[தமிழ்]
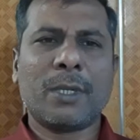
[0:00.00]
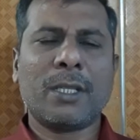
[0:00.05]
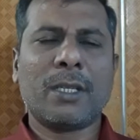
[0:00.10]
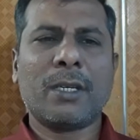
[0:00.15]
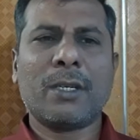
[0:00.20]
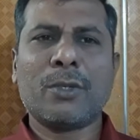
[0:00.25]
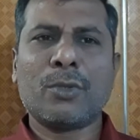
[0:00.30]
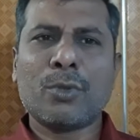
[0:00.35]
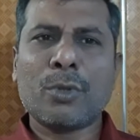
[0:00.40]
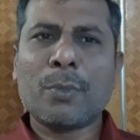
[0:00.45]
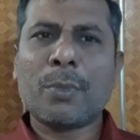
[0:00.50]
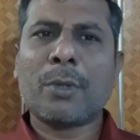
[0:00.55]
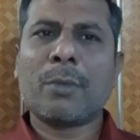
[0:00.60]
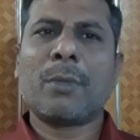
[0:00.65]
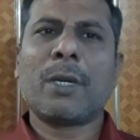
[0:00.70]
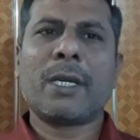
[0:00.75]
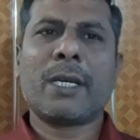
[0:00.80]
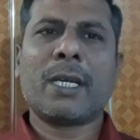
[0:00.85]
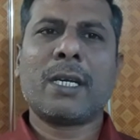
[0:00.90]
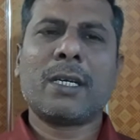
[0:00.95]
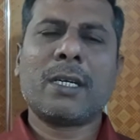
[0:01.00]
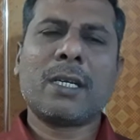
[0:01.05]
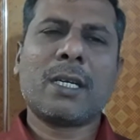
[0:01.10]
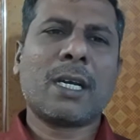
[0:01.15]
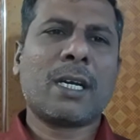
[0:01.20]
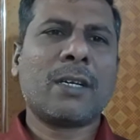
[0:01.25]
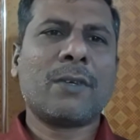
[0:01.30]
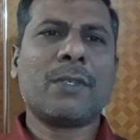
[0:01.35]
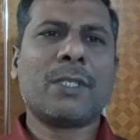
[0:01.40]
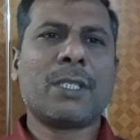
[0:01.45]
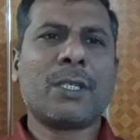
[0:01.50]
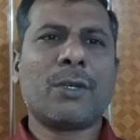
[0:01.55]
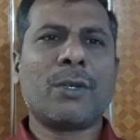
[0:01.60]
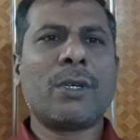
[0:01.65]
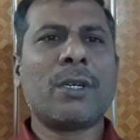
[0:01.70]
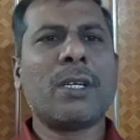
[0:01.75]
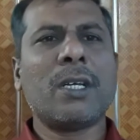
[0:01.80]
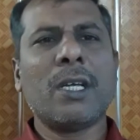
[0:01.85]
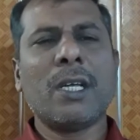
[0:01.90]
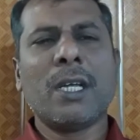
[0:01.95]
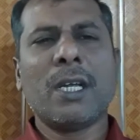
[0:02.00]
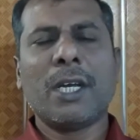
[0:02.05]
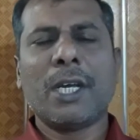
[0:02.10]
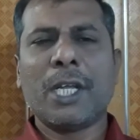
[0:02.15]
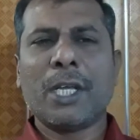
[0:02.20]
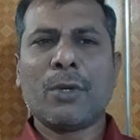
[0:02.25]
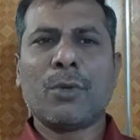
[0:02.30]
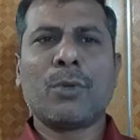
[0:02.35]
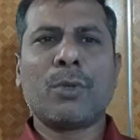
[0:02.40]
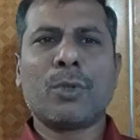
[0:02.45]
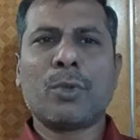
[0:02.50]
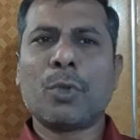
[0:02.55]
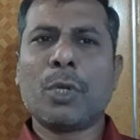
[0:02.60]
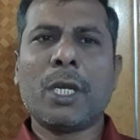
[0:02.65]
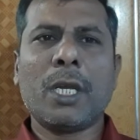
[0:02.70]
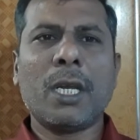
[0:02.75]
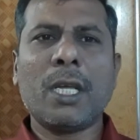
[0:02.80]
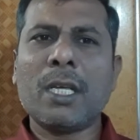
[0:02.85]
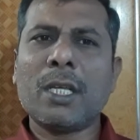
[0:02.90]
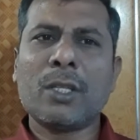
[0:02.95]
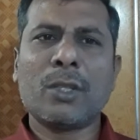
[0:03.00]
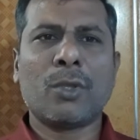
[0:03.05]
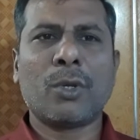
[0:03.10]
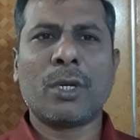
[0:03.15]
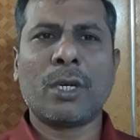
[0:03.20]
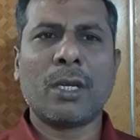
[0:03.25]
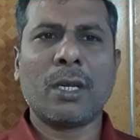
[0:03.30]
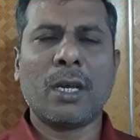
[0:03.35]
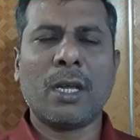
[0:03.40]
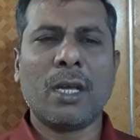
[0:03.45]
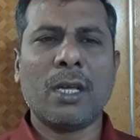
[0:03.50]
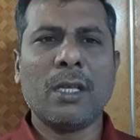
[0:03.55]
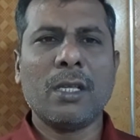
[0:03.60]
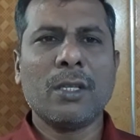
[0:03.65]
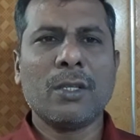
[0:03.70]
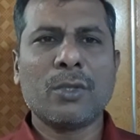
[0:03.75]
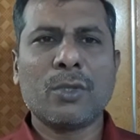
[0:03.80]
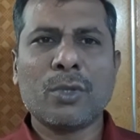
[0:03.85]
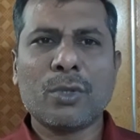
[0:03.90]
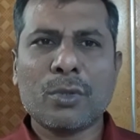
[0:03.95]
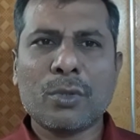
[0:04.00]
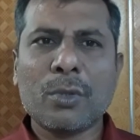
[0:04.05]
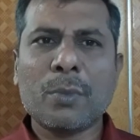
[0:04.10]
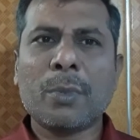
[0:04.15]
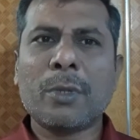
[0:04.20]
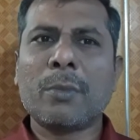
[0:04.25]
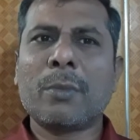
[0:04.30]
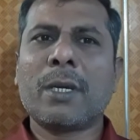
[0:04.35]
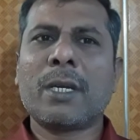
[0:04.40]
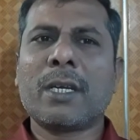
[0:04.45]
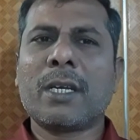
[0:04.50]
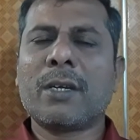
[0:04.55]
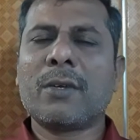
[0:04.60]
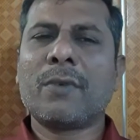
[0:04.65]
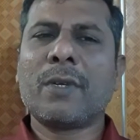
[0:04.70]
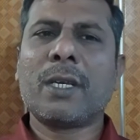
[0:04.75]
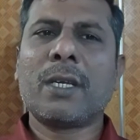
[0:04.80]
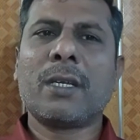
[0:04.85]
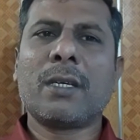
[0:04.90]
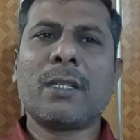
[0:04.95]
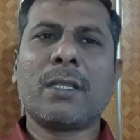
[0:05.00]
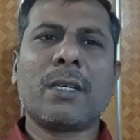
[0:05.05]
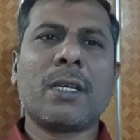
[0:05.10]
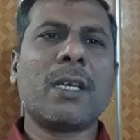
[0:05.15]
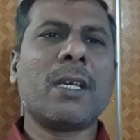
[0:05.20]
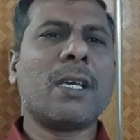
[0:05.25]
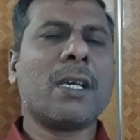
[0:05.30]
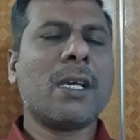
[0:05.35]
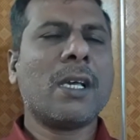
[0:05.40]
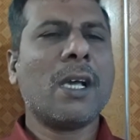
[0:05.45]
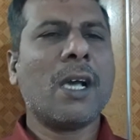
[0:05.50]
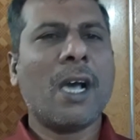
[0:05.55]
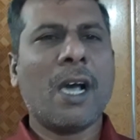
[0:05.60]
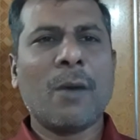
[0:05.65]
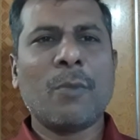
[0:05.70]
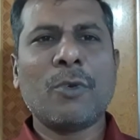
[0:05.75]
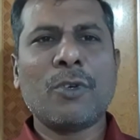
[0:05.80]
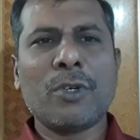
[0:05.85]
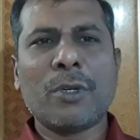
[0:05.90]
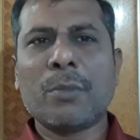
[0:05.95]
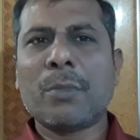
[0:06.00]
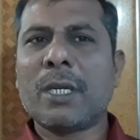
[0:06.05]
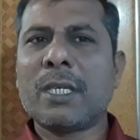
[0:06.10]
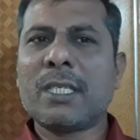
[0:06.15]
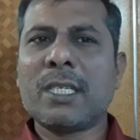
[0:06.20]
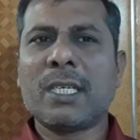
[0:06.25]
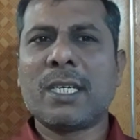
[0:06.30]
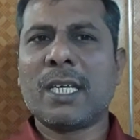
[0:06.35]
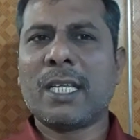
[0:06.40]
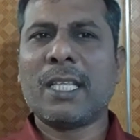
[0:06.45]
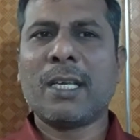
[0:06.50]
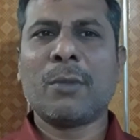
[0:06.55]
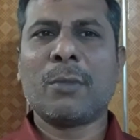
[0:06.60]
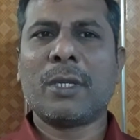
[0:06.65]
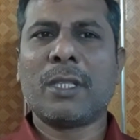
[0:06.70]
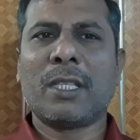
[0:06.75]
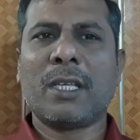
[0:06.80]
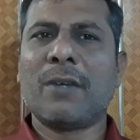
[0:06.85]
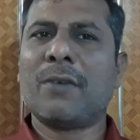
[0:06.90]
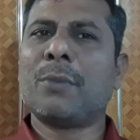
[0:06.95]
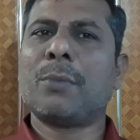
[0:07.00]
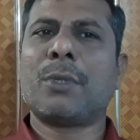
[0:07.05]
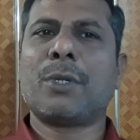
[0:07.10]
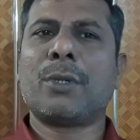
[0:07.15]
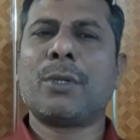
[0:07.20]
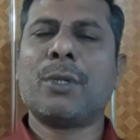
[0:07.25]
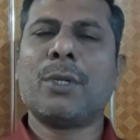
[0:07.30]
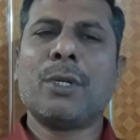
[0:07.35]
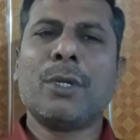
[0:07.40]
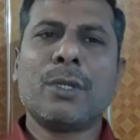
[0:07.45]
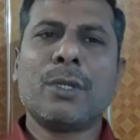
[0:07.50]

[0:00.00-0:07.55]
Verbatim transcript: பார்த்தீங்கன்னா சூப்பர் மார்க்கெட்டு கடை வச்சு கூட நீங்கள் உங்கள் தொழிலை தொடங்கலாம் ஸோ சூப்பர் மார்க்கெட் வைக்கிறதுக்கு அமௌண்ட்டு பட்ஜெட் அதிகமாக தேவைப்படும்